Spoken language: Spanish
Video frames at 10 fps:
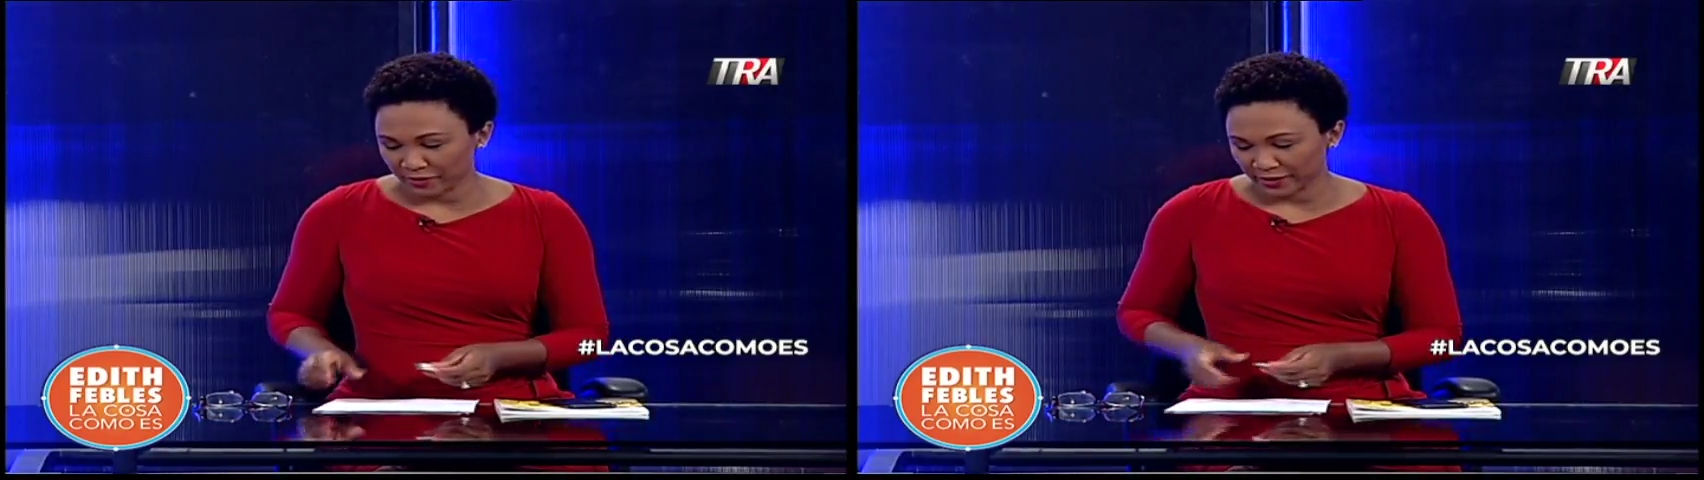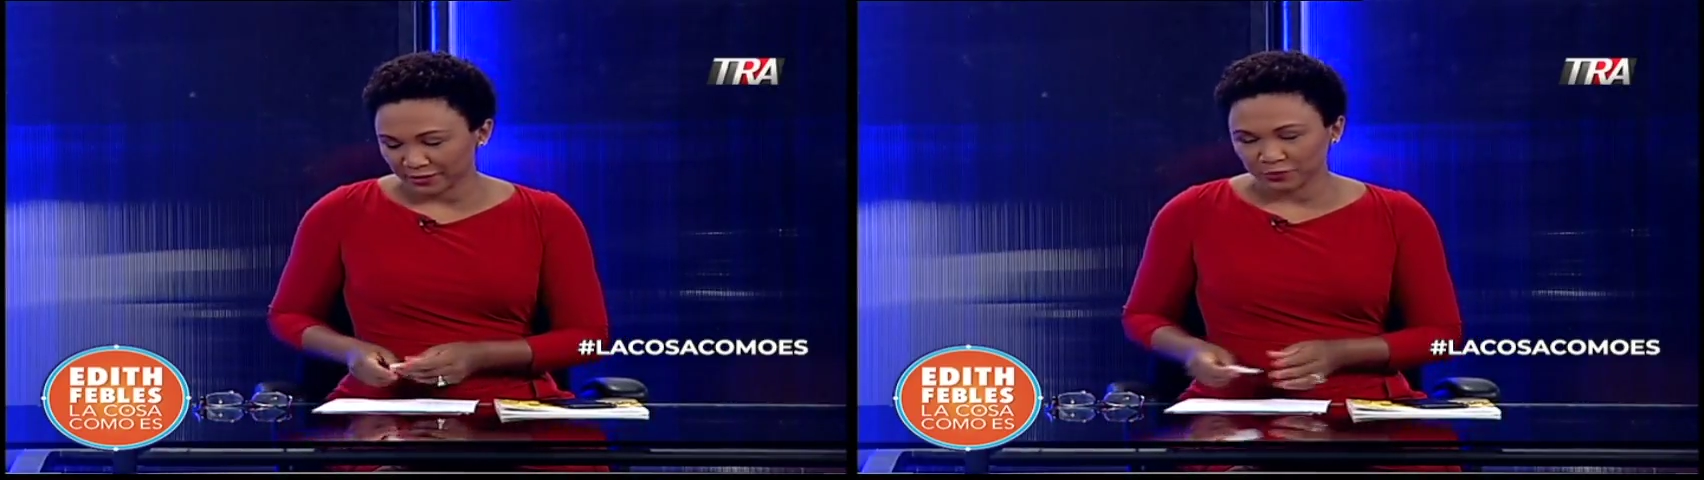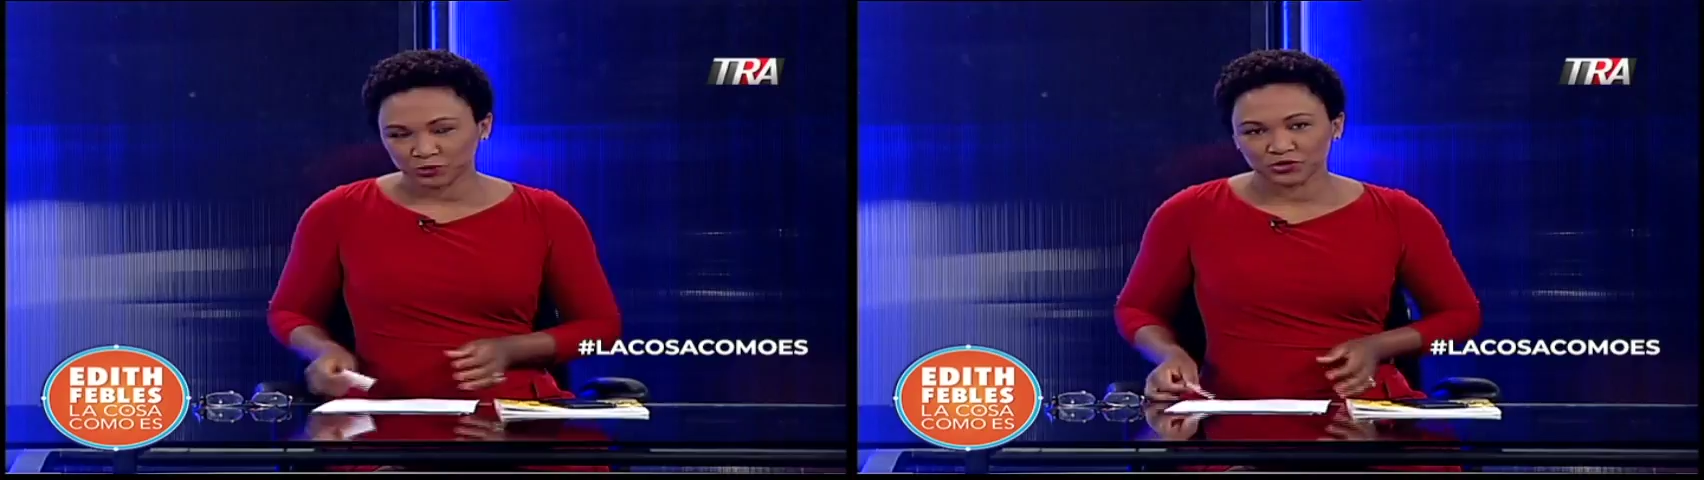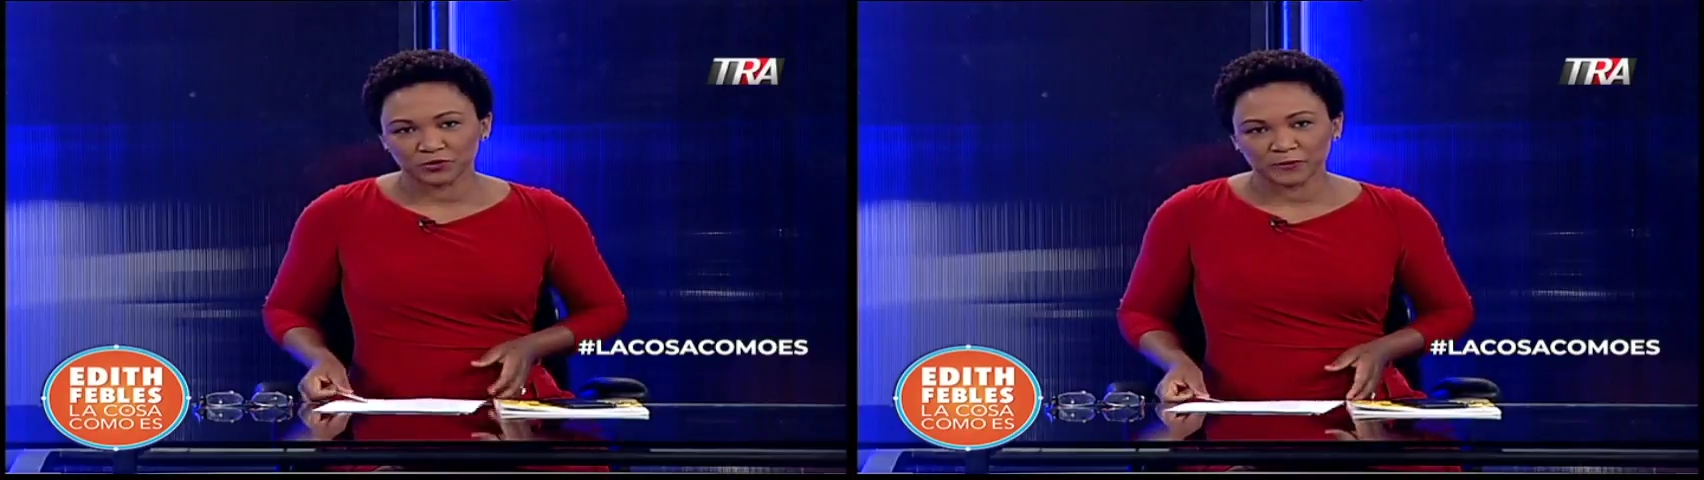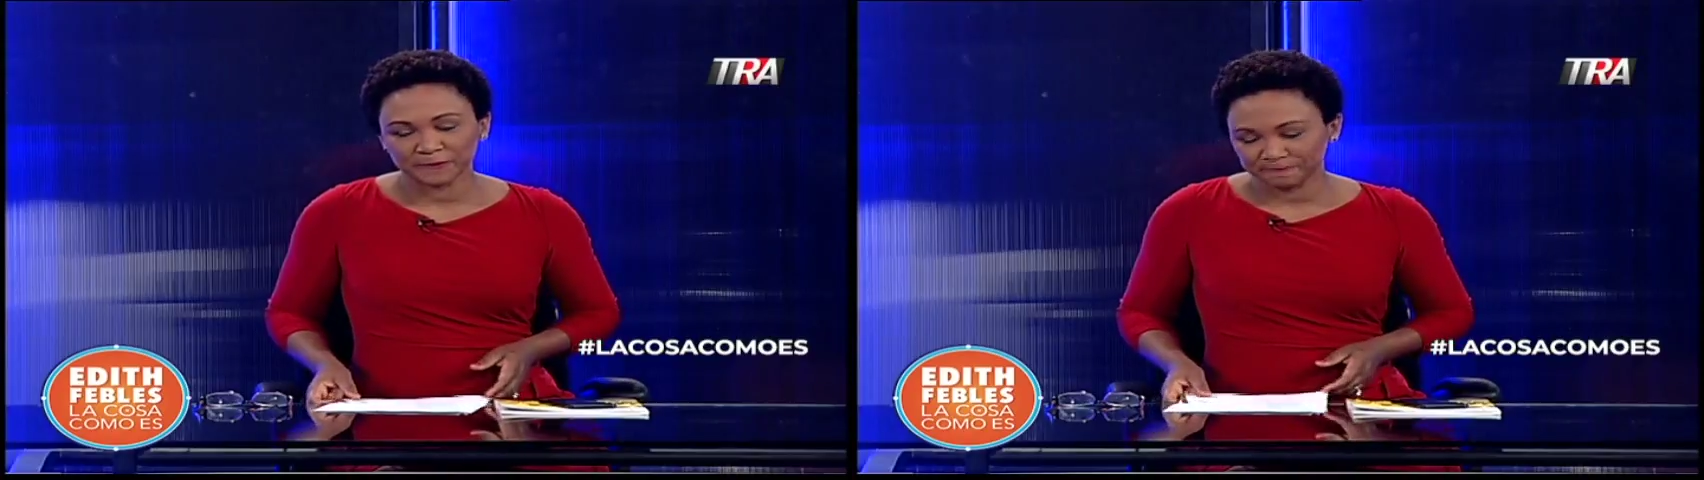a la verdad
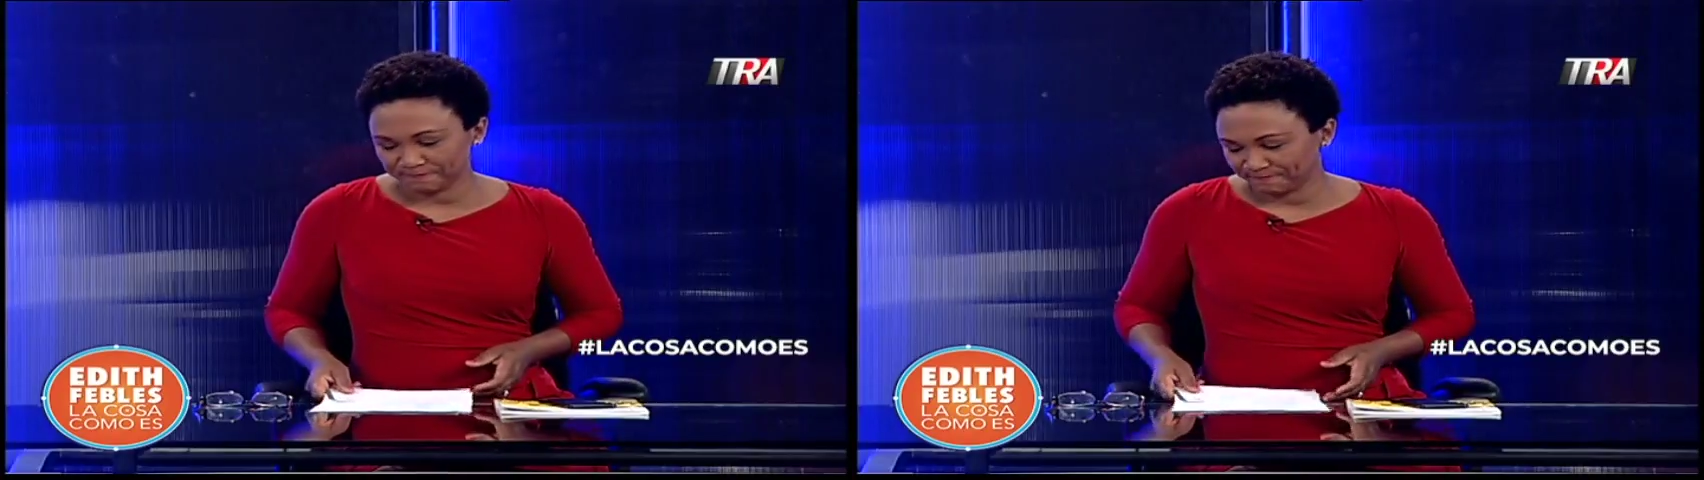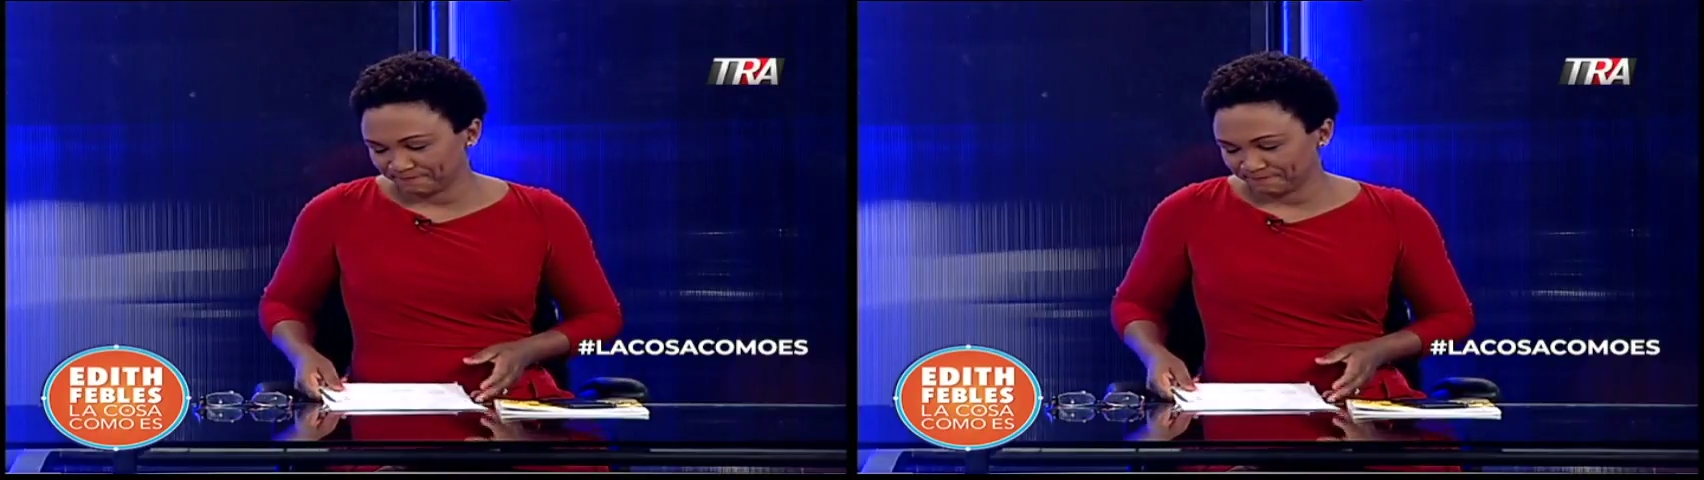posible.